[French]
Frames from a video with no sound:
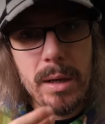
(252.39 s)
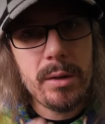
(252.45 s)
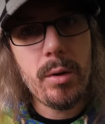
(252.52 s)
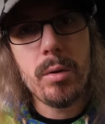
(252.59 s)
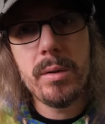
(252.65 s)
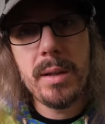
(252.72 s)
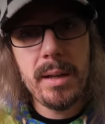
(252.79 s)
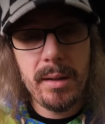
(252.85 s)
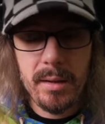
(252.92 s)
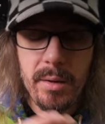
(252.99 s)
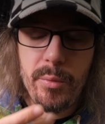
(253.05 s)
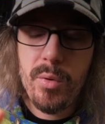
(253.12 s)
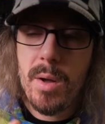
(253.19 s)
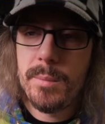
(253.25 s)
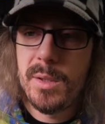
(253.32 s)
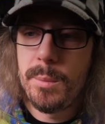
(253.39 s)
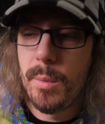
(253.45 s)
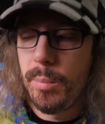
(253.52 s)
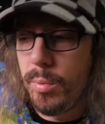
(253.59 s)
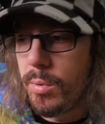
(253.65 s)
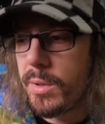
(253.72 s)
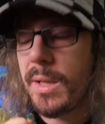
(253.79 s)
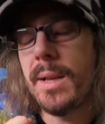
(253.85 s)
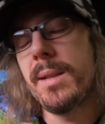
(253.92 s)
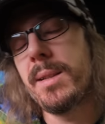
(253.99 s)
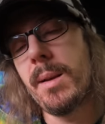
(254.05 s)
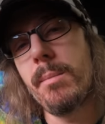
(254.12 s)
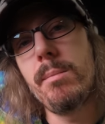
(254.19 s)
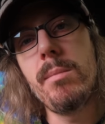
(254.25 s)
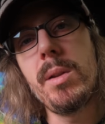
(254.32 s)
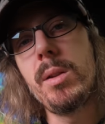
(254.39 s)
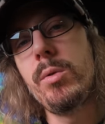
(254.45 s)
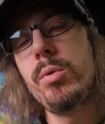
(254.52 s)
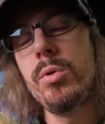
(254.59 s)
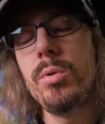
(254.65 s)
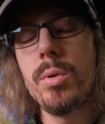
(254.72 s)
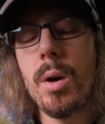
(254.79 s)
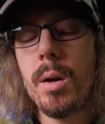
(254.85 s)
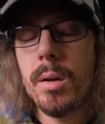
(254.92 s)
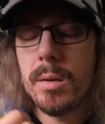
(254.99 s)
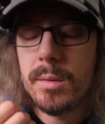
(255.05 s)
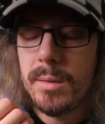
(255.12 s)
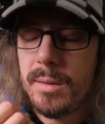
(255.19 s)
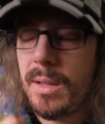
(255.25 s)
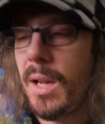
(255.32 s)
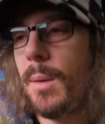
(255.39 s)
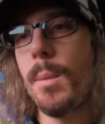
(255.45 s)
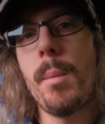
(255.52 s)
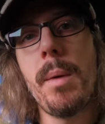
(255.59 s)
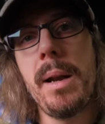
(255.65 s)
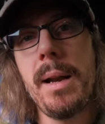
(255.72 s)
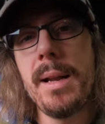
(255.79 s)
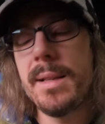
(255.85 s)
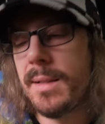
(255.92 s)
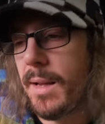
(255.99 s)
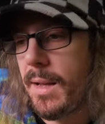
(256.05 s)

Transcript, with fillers: ou la trentaine, des fois un petit peu plus, et ça me met toujours mal à l'aise.